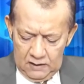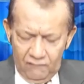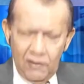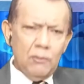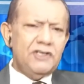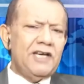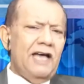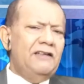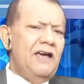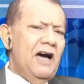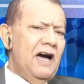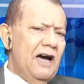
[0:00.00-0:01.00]
Vamos
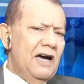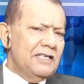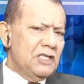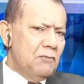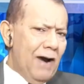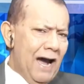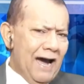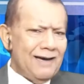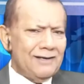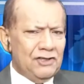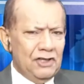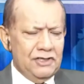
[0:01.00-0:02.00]
até as
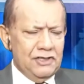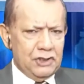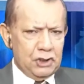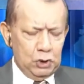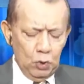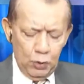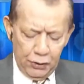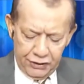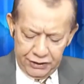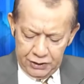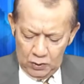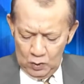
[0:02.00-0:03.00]
margens do
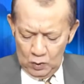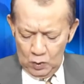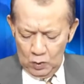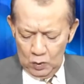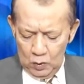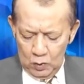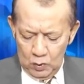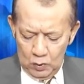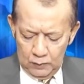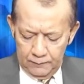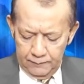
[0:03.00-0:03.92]
rio